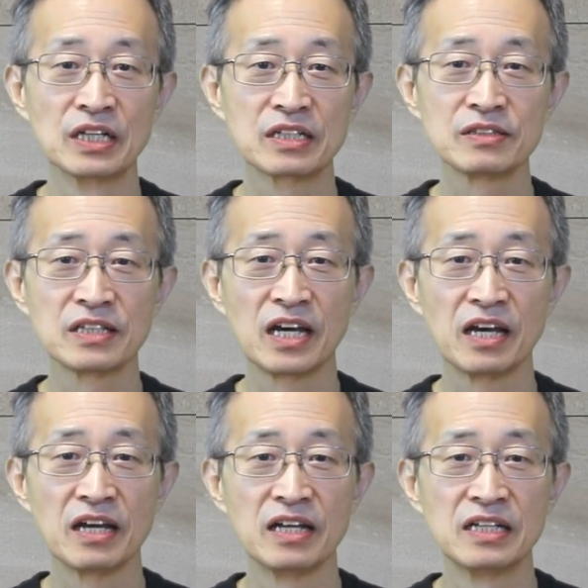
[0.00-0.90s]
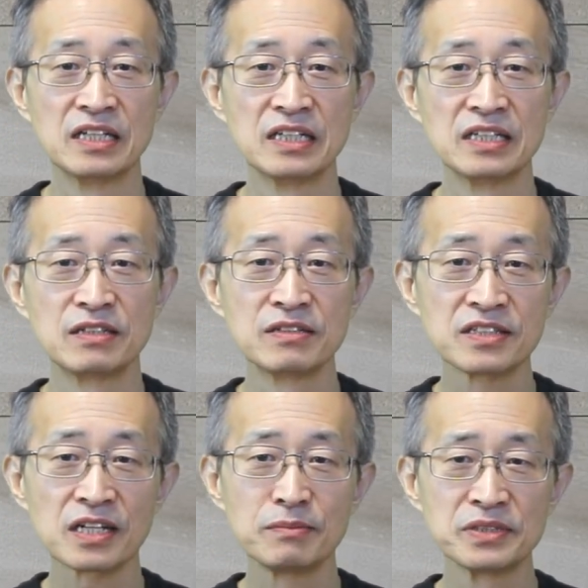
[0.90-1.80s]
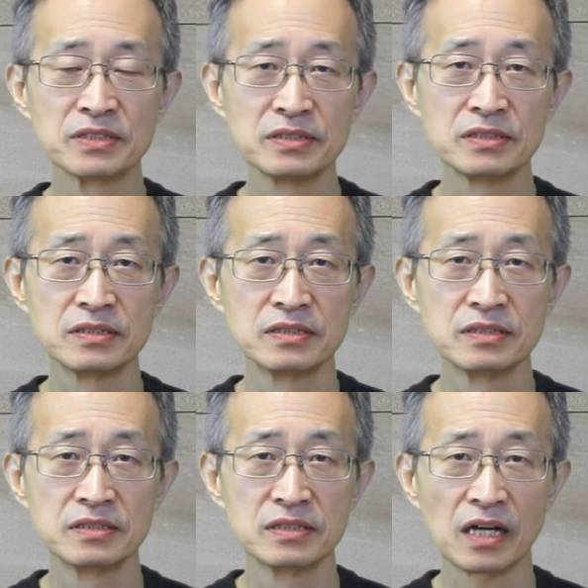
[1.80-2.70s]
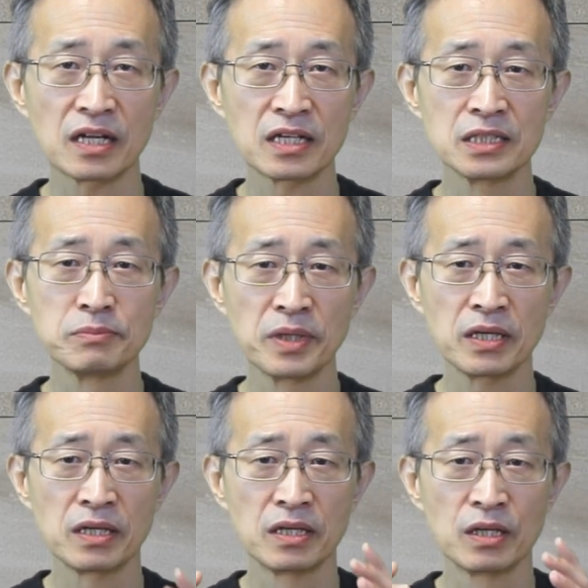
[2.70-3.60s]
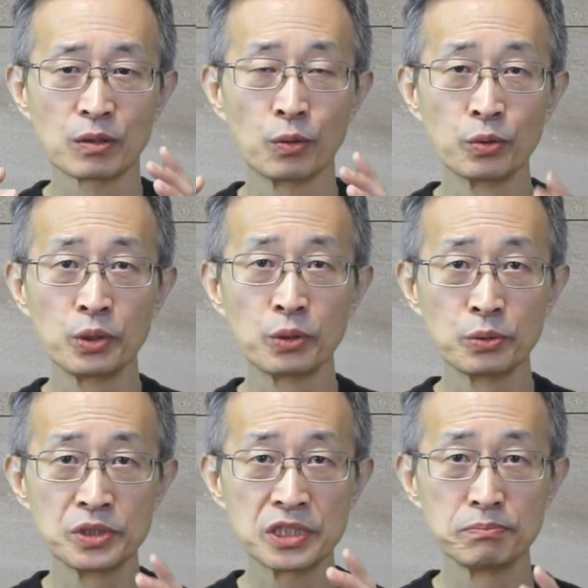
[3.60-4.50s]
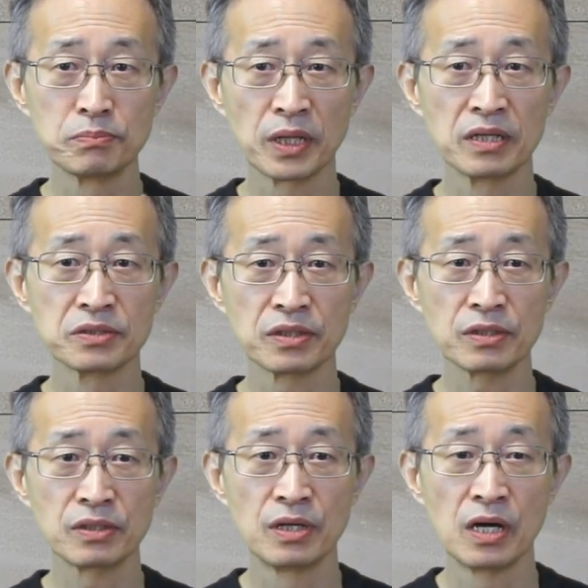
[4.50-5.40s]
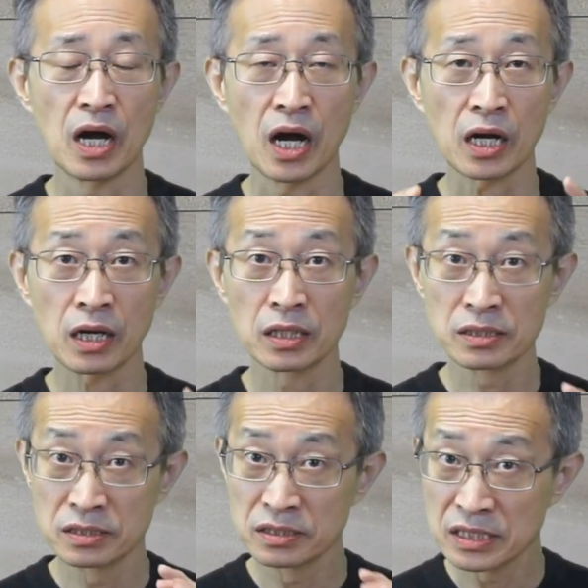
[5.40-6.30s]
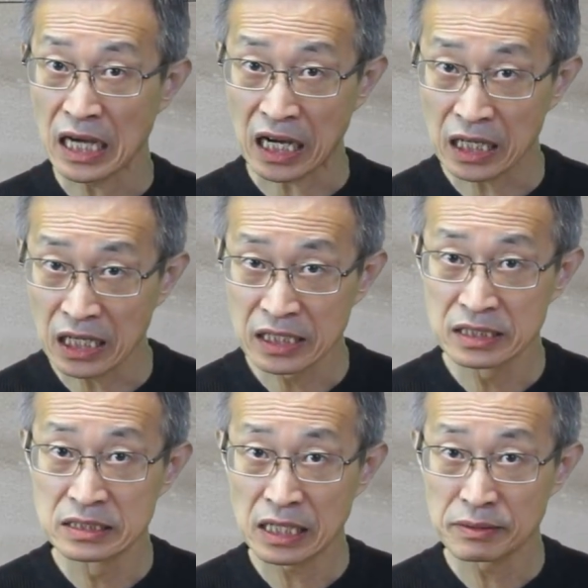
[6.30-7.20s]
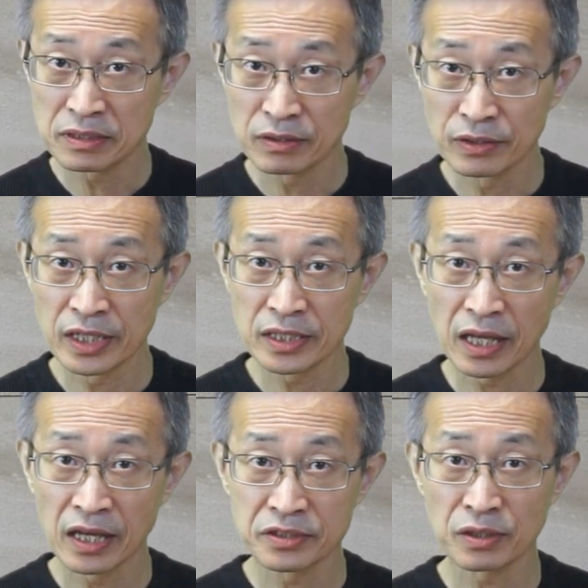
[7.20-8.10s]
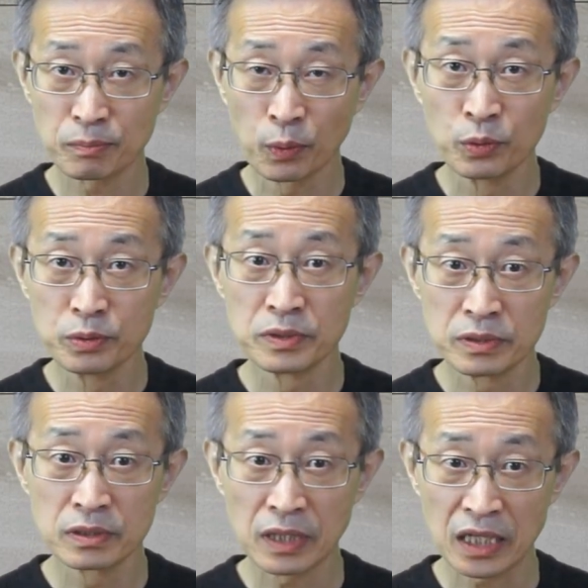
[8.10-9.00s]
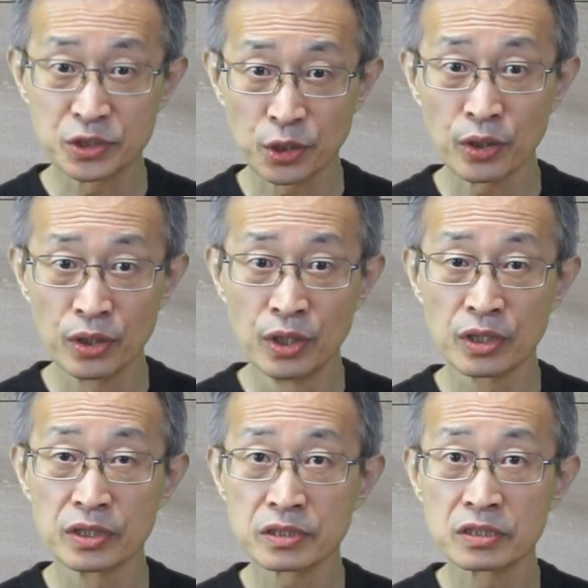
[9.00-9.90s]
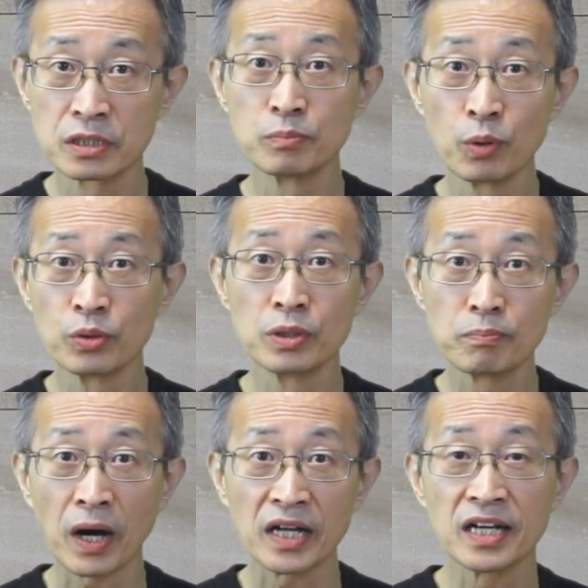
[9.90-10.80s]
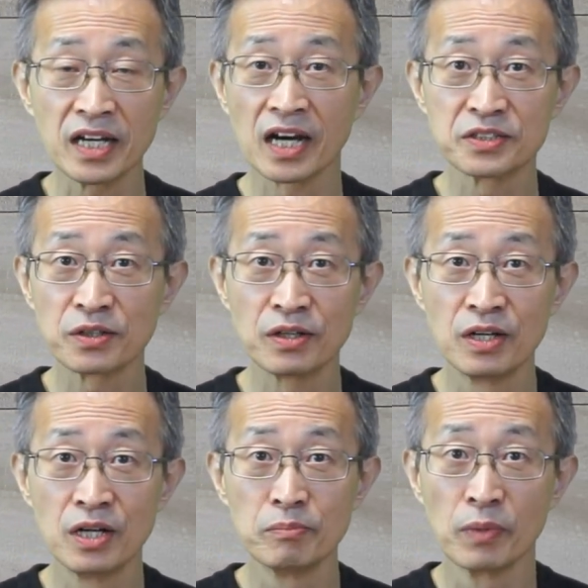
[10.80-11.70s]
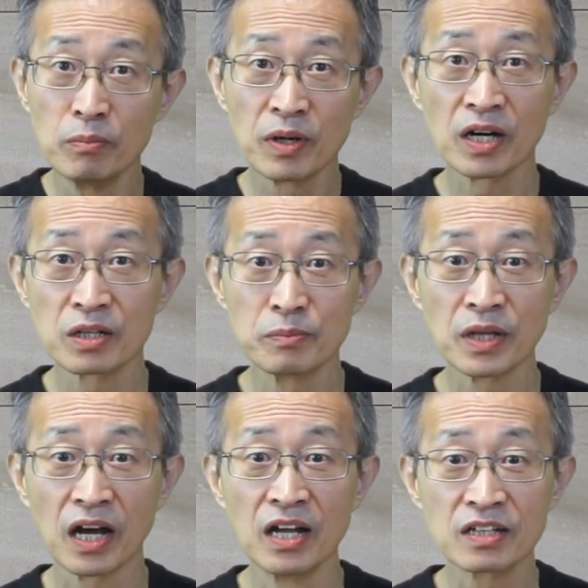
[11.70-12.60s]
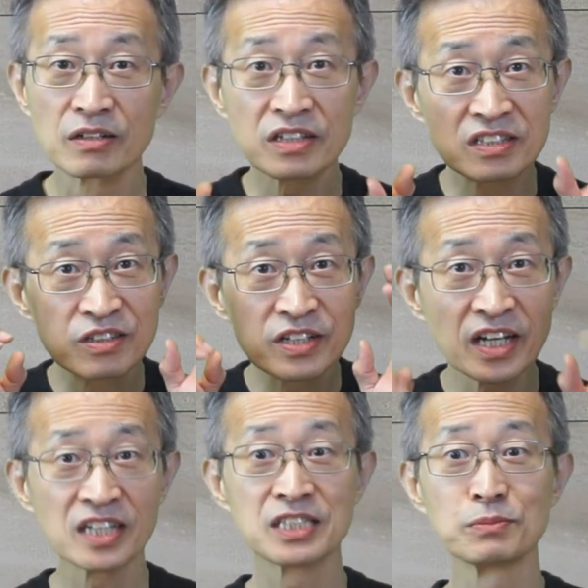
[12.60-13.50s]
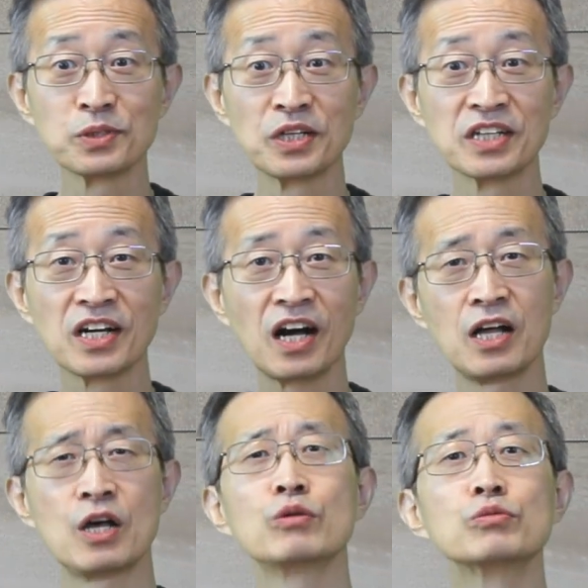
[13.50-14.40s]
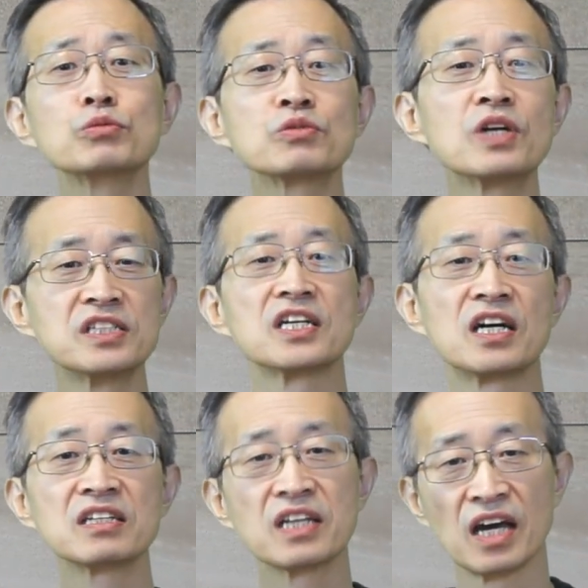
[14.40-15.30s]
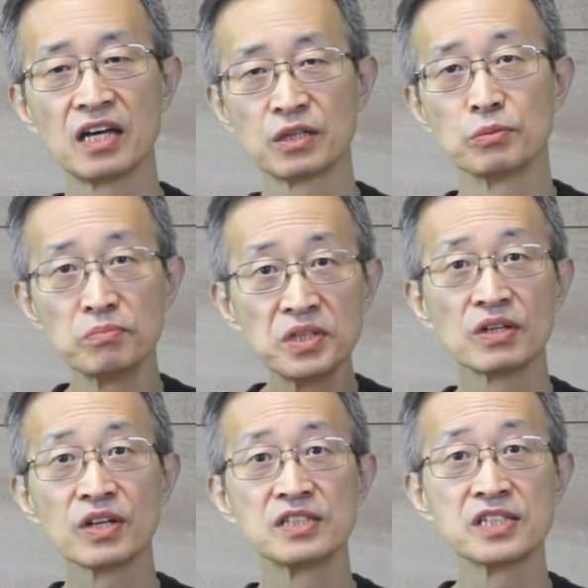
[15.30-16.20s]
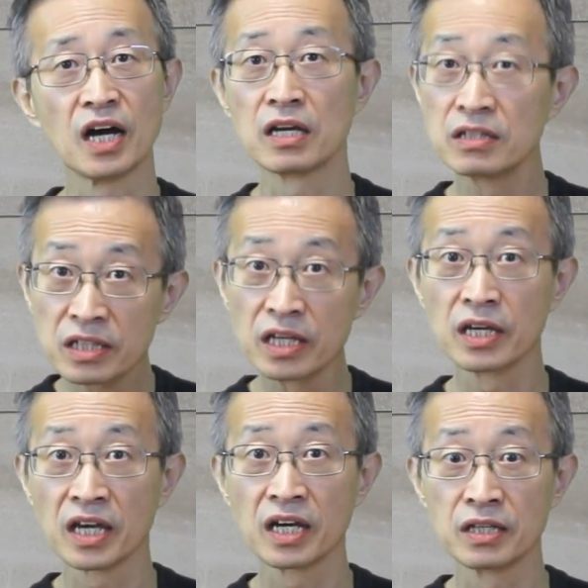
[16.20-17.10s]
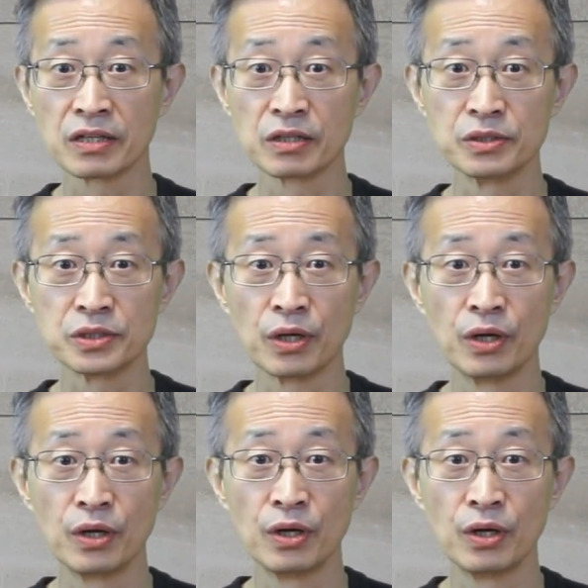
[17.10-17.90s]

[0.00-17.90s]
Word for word: 그런데 이런 사람들은 하나님의 공의로운 심판에서 악한, 그들이 악행을 한 거에 대해서 보응하죠. 그래서 그런 보응을 받아야 해서 멸망할 겁니다. 그런데 그걸 깨닫지 못하니까 우둔한 자, 이렇게 또 미련한 자, 이렇게 얘기가 된 거죠.